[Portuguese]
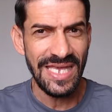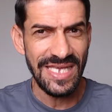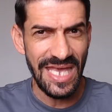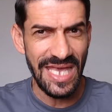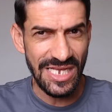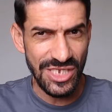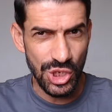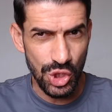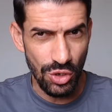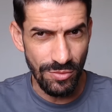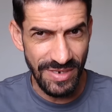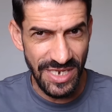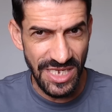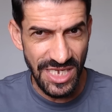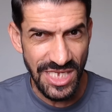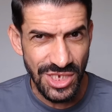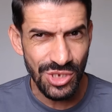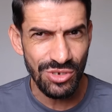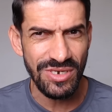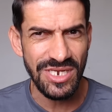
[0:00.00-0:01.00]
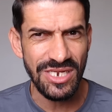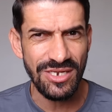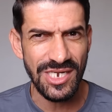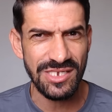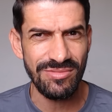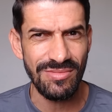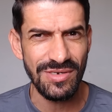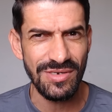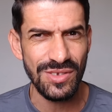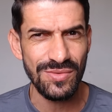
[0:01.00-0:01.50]
e é sobre isso que nós
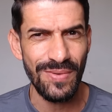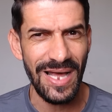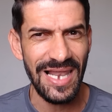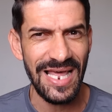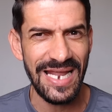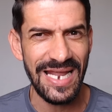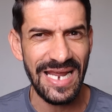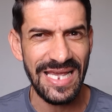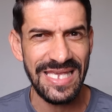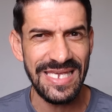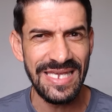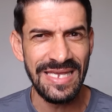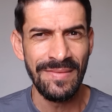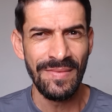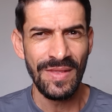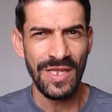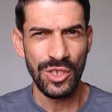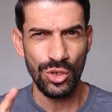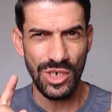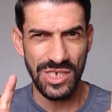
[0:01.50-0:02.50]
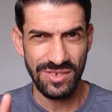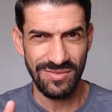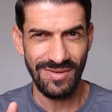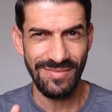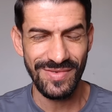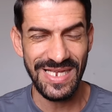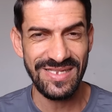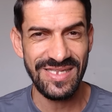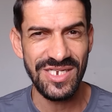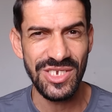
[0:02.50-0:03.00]
vamos falar aqui. Nós vamos
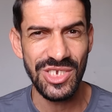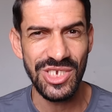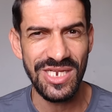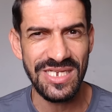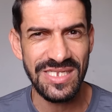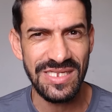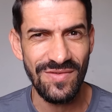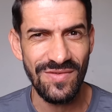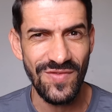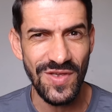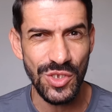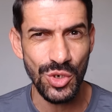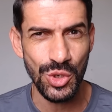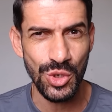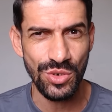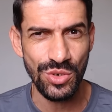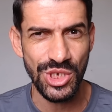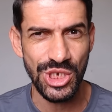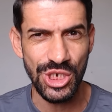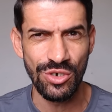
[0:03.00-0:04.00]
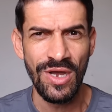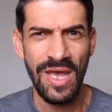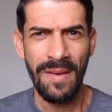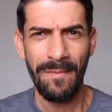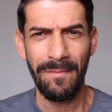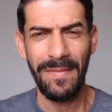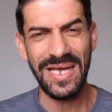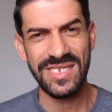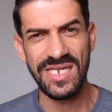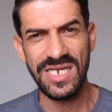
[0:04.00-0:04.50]
assistir esse vídeo juntinho,
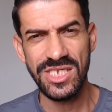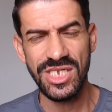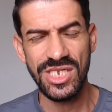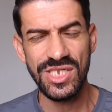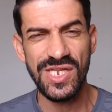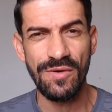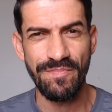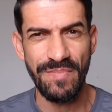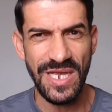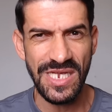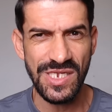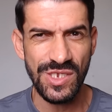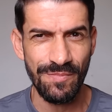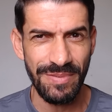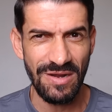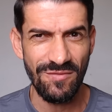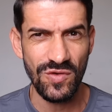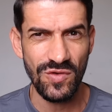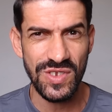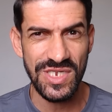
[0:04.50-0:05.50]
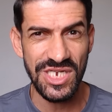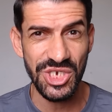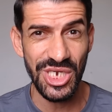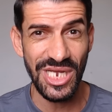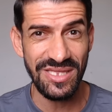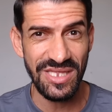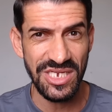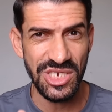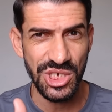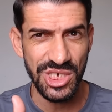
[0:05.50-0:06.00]
mas antes eu peço para você já
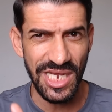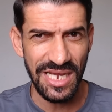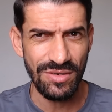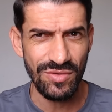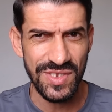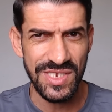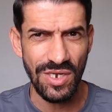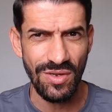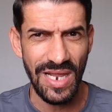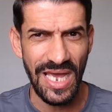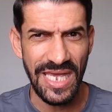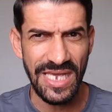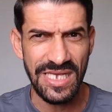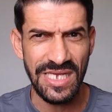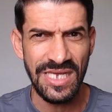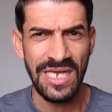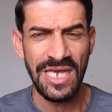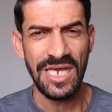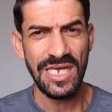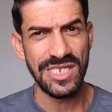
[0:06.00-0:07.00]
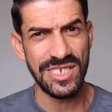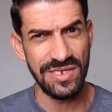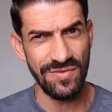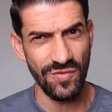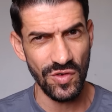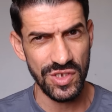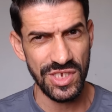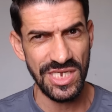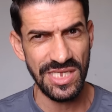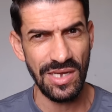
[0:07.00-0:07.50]
deixar o seu like. Se
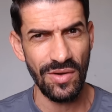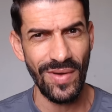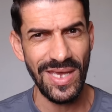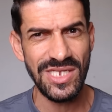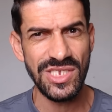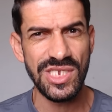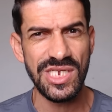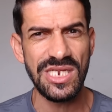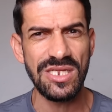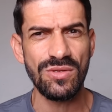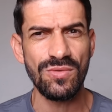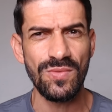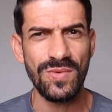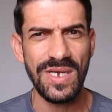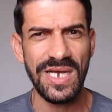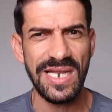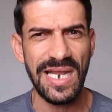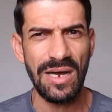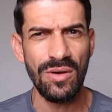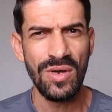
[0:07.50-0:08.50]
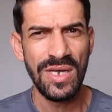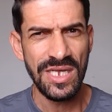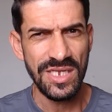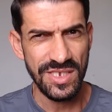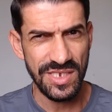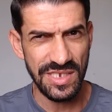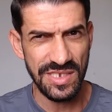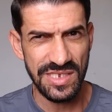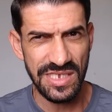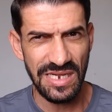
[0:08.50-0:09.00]
você não é inscrito no canal,
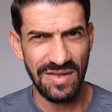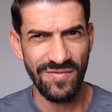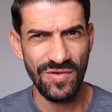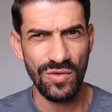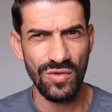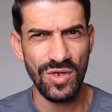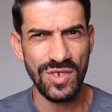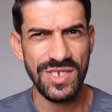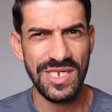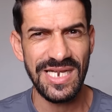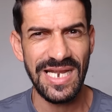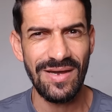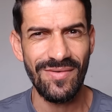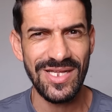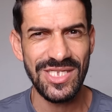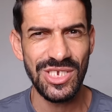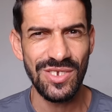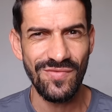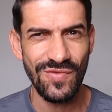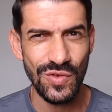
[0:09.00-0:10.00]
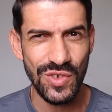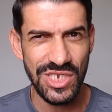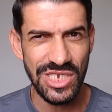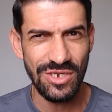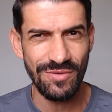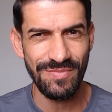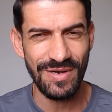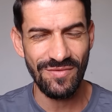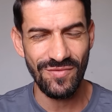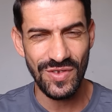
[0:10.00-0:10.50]
se inscreva no nosso canal, ative o sino
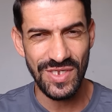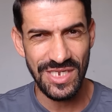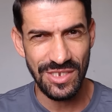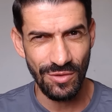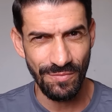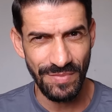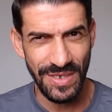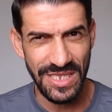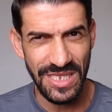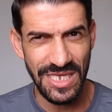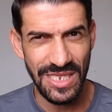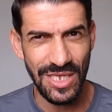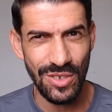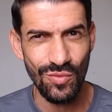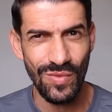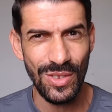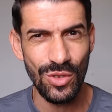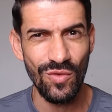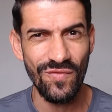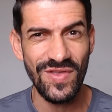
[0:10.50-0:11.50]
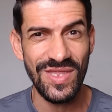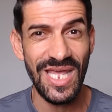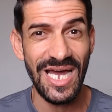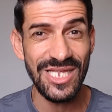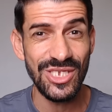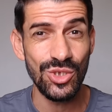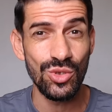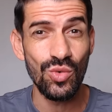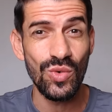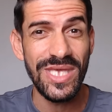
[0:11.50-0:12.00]
para você não perder nenhuma
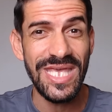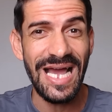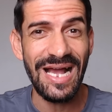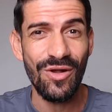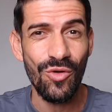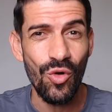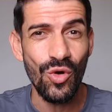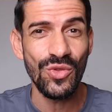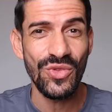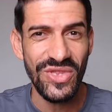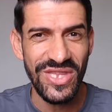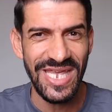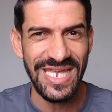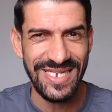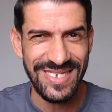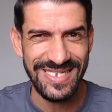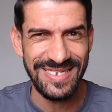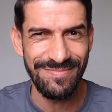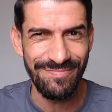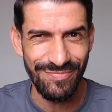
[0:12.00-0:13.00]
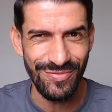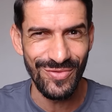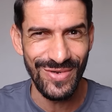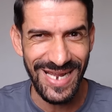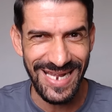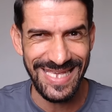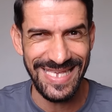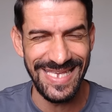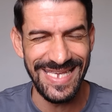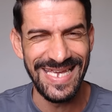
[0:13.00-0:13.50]
novidade do que acontece por
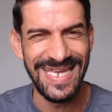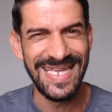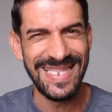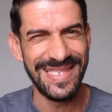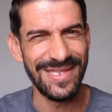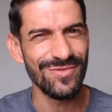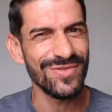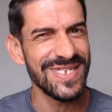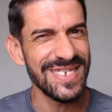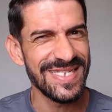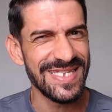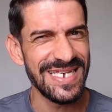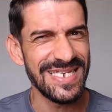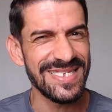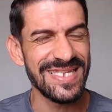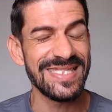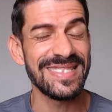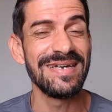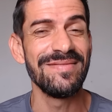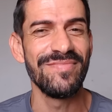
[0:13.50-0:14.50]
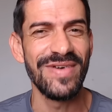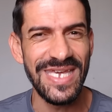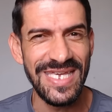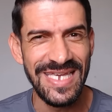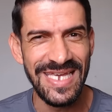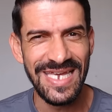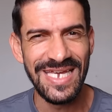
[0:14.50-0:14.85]
aqui. Não se esqueça também